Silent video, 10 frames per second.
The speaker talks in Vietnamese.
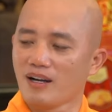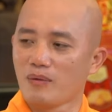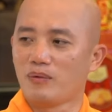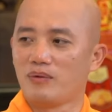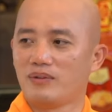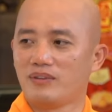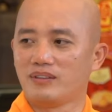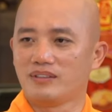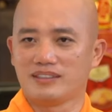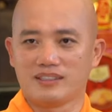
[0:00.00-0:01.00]
đâu,
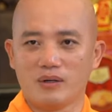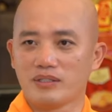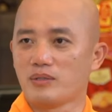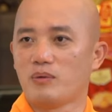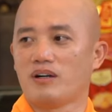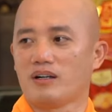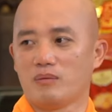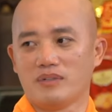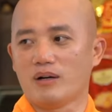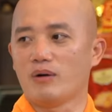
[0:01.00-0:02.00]
ngôi chùa
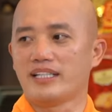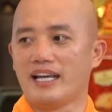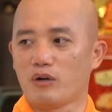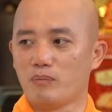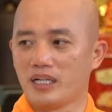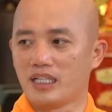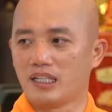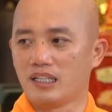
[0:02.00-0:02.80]
cũng là ngôi nhà của mình.